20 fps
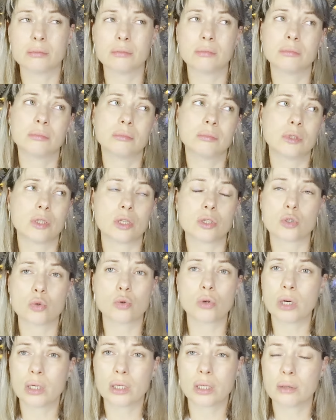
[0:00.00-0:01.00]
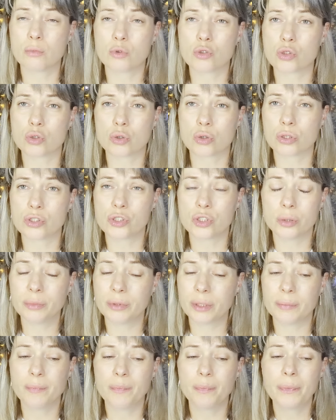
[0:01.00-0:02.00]
э, где-то 40, ей, может, 40 с
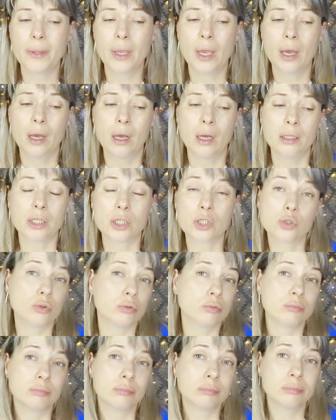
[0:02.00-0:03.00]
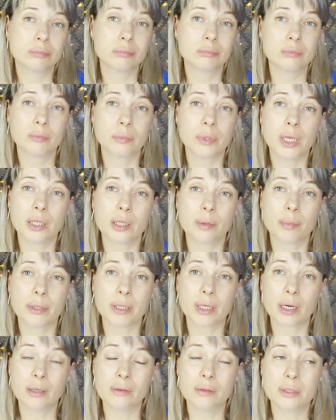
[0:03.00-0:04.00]
чем-то. Так что мне она
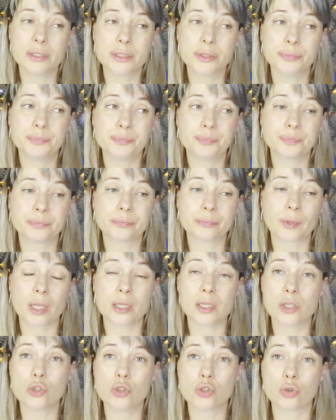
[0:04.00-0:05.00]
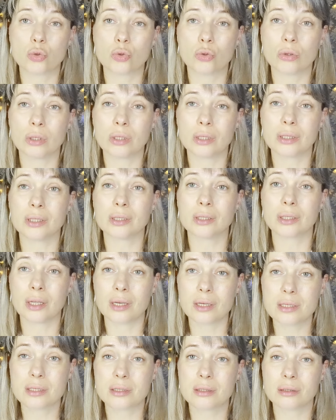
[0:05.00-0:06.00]
понравилась. Надеюсь, что этот
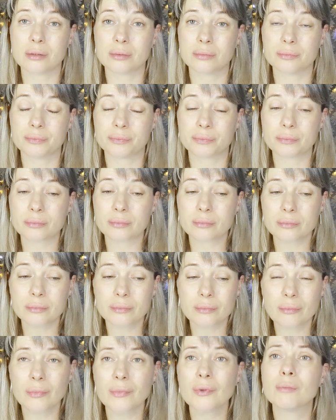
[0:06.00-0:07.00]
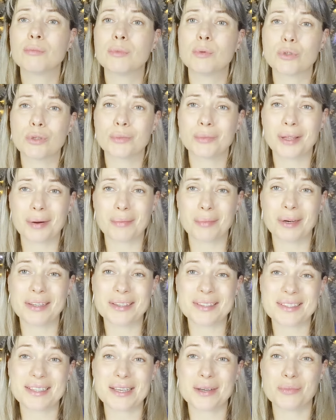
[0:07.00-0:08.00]
класс, э, мы будем
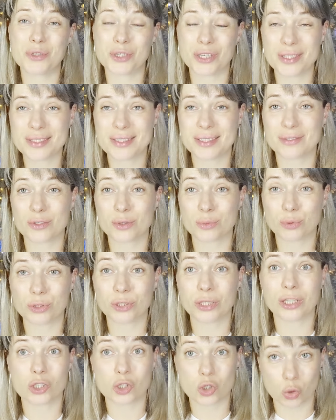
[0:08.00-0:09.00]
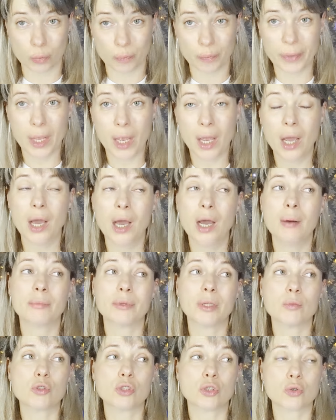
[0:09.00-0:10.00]
нормально с ней общаться, и все будет хорошо.
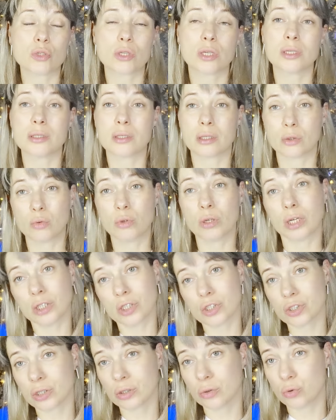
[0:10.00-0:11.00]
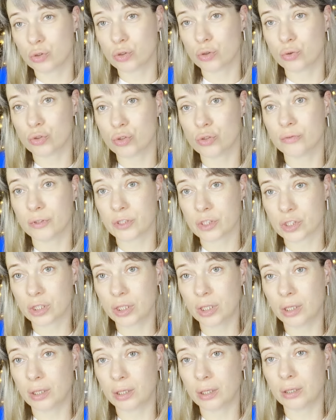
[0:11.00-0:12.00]
Потому что русская литература, конечно, очень-очень
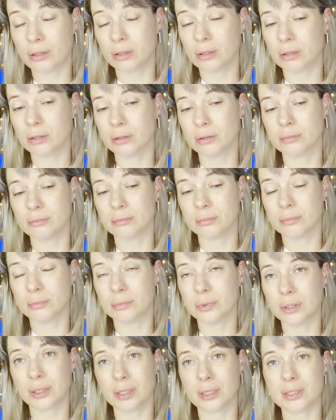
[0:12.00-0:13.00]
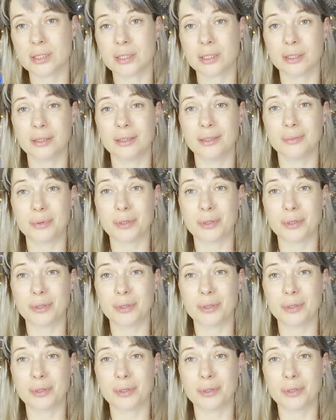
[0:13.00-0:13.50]
важны, и э, это из тех